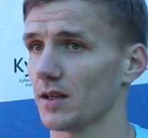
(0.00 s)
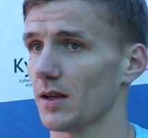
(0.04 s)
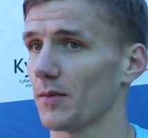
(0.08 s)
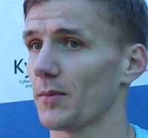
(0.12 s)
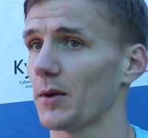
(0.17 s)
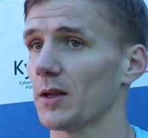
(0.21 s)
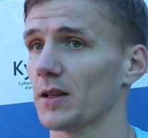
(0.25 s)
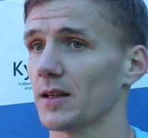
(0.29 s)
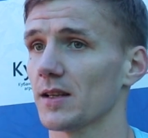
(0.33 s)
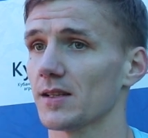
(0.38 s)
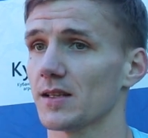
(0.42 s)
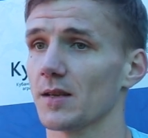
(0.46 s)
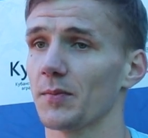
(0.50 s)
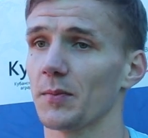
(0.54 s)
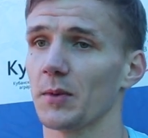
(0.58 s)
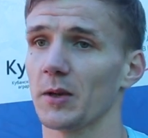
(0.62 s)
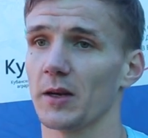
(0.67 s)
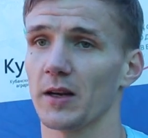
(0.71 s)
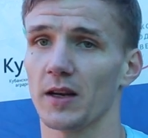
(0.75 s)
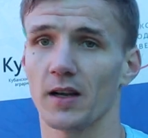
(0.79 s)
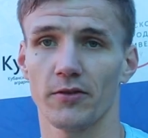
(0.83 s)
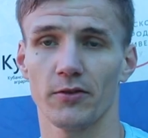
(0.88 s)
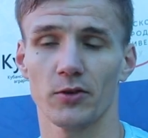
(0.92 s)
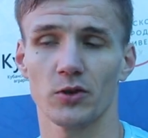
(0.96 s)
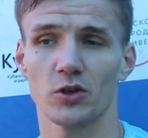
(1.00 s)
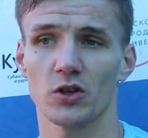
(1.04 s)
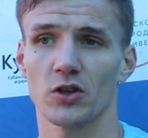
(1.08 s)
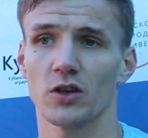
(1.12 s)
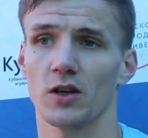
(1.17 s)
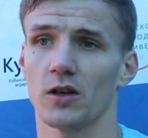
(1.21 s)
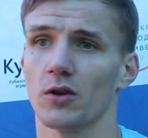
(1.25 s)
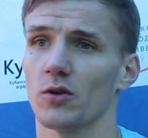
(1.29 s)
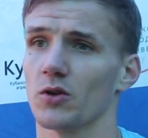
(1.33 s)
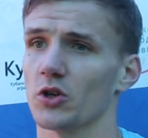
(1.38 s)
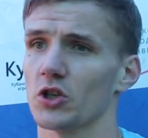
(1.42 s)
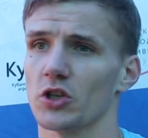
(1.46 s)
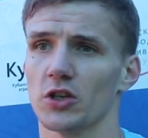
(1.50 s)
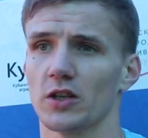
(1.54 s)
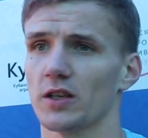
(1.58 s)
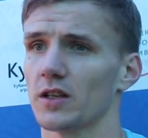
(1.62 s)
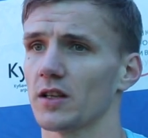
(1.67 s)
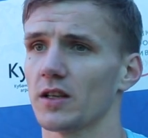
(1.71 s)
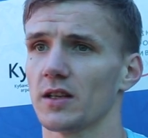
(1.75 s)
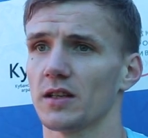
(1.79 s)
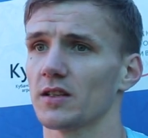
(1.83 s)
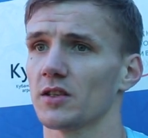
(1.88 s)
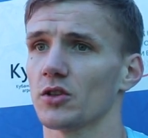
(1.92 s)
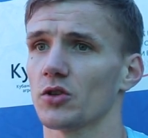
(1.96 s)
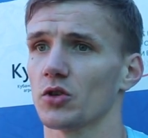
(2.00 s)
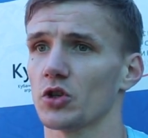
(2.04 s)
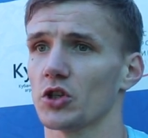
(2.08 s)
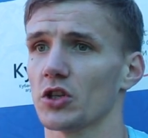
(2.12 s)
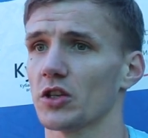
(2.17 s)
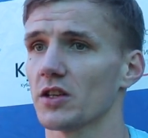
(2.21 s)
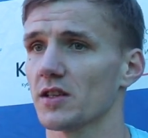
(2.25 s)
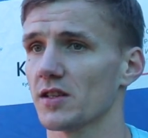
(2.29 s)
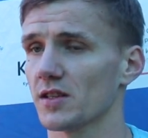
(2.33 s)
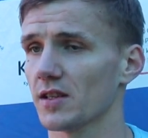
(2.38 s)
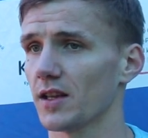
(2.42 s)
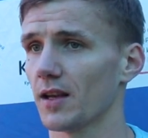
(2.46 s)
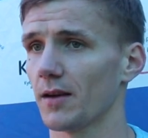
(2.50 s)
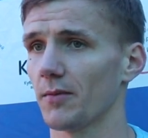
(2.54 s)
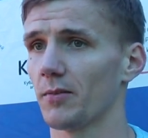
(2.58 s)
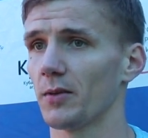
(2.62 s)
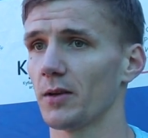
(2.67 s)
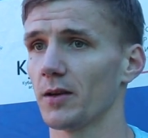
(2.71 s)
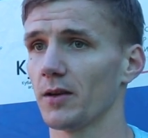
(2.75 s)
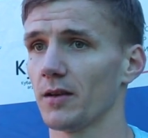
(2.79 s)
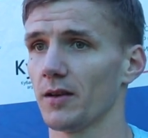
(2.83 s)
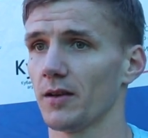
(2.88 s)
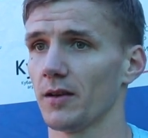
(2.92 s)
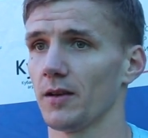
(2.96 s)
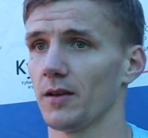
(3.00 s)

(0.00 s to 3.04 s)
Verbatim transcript: Команда соперников очень хорошая. Это не за то, что они слабые.